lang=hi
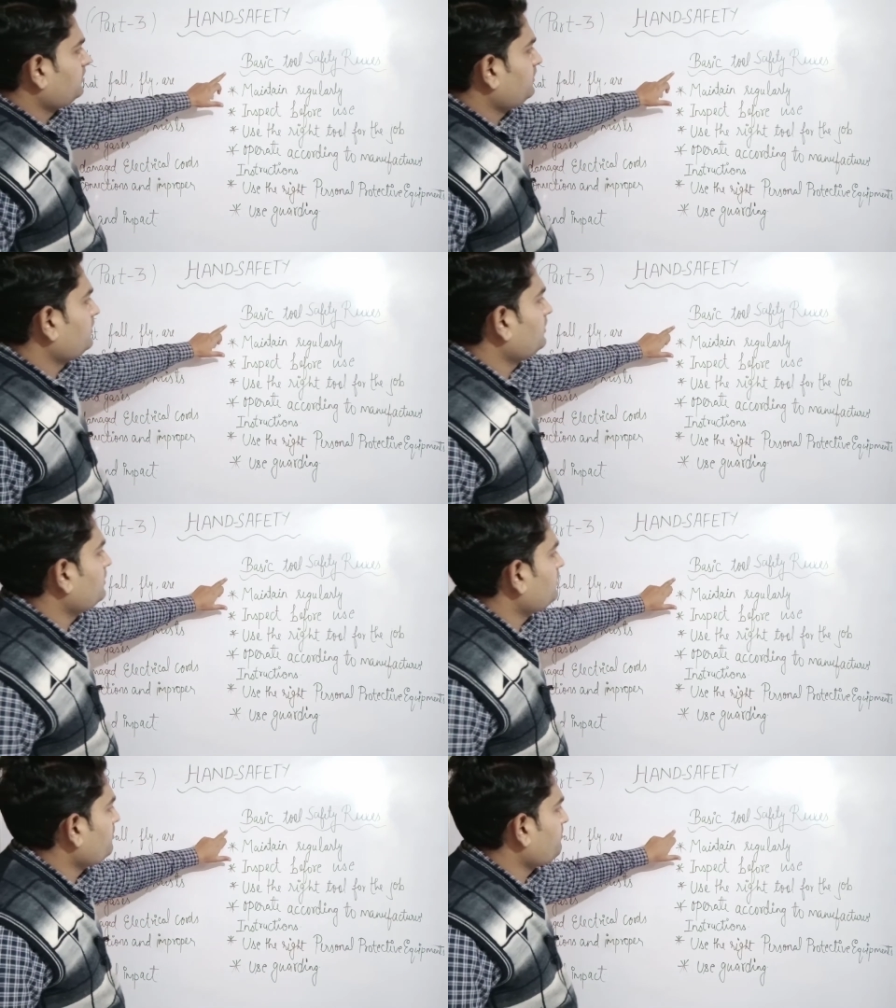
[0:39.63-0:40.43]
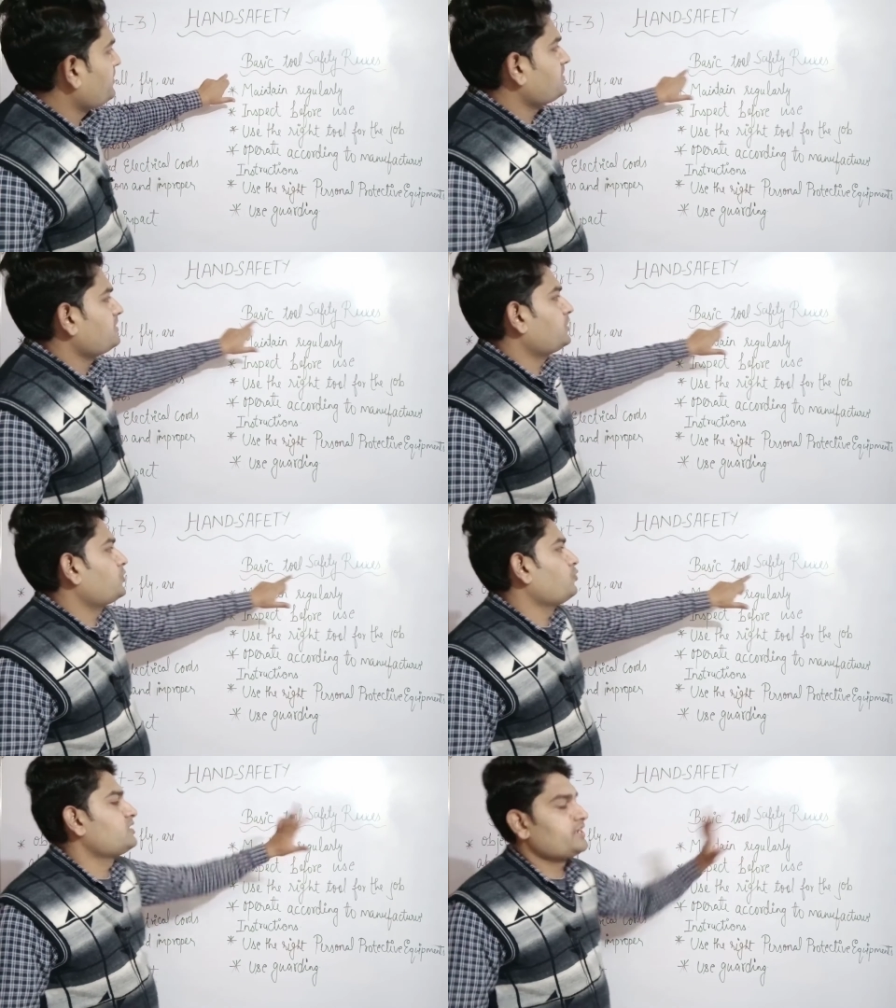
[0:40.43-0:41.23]
हेयर बेसिक
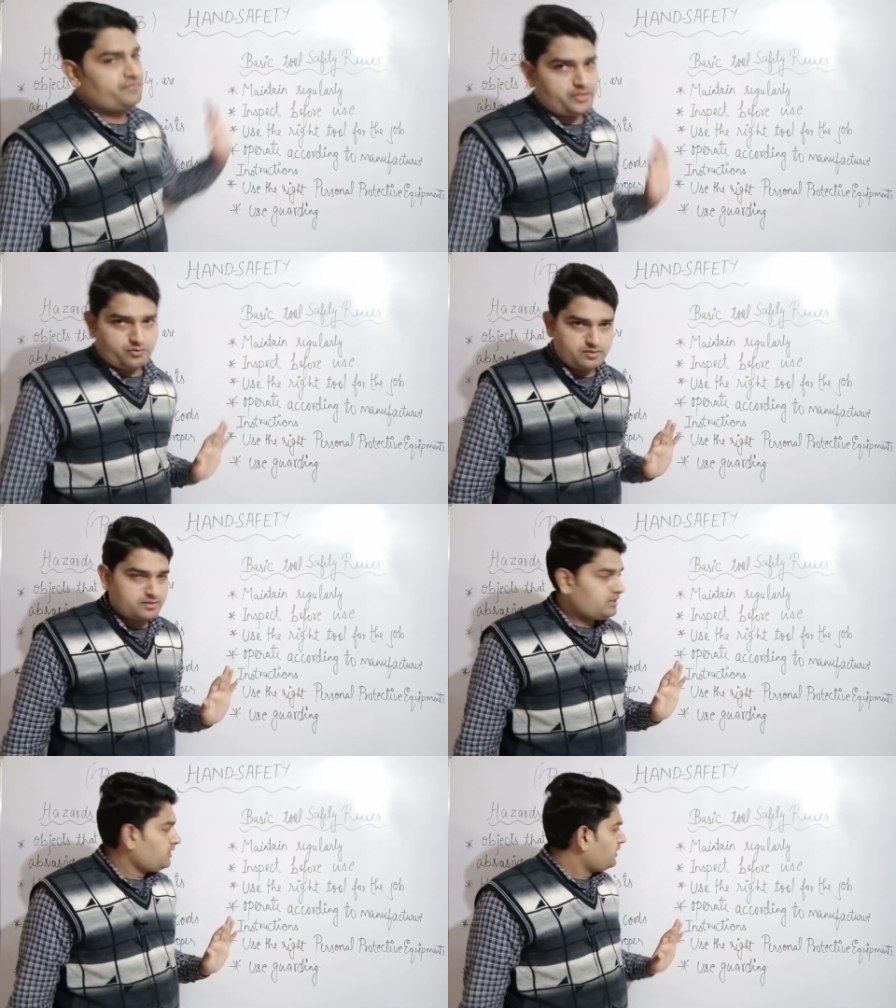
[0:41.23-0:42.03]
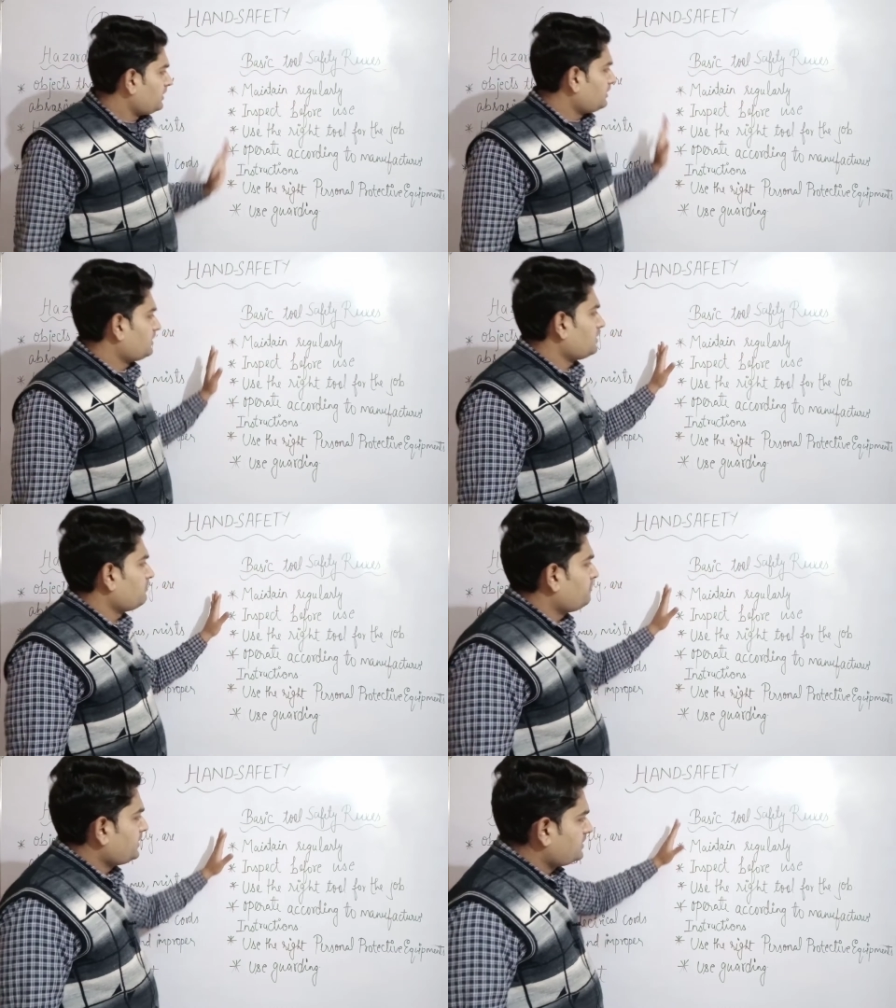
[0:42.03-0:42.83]
टूल सेफ्टी रूल्स इधर
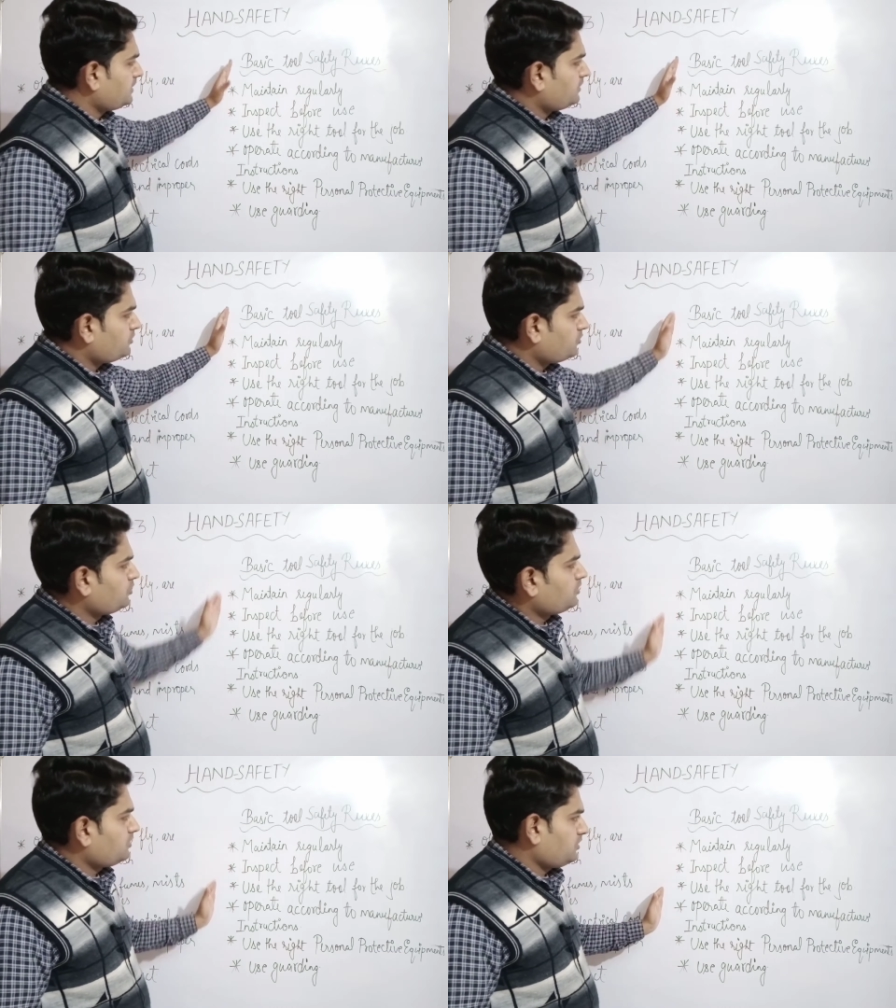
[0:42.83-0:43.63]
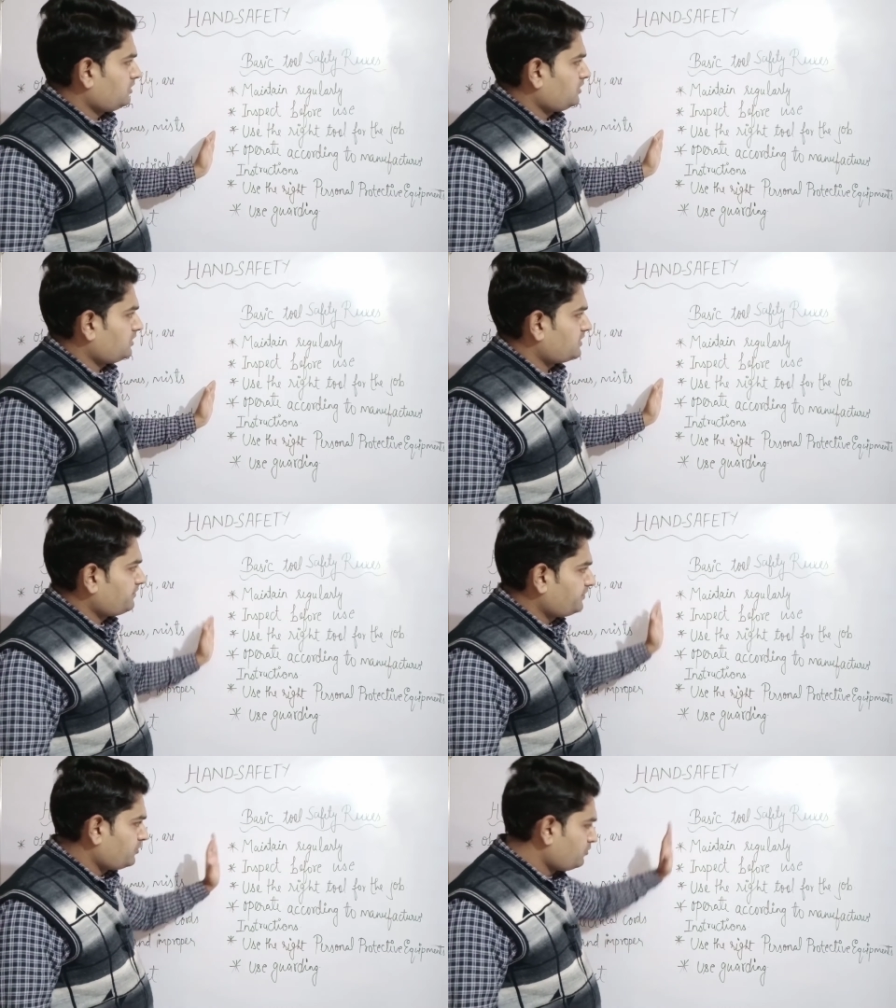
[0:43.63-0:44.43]
हम बेसिक टूल
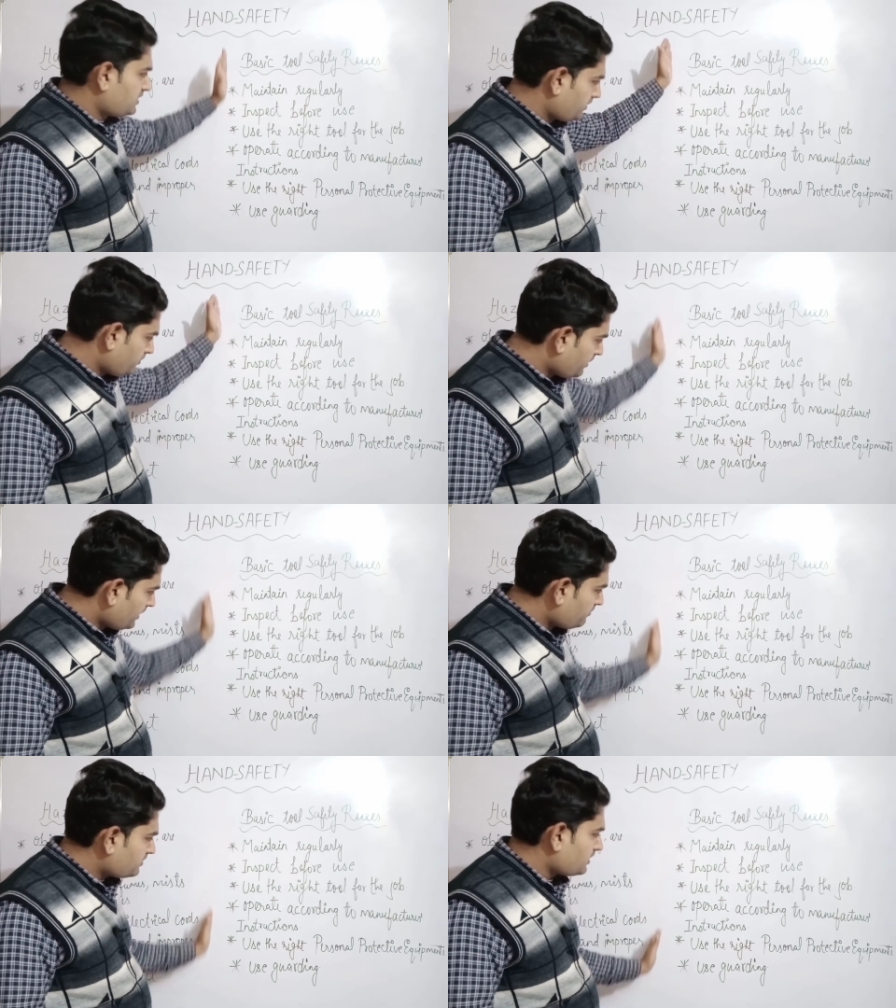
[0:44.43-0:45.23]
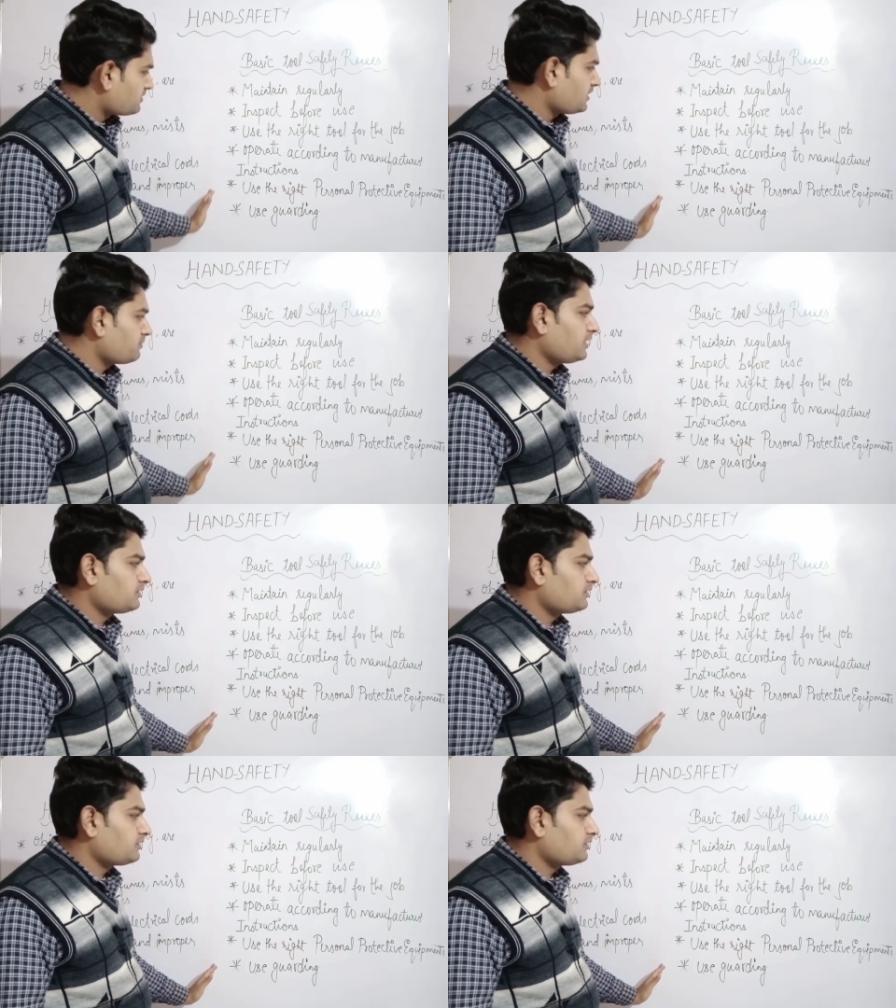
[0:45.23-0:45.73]
सेफ्टी रूल्स के भी बारे में साथ साथ बात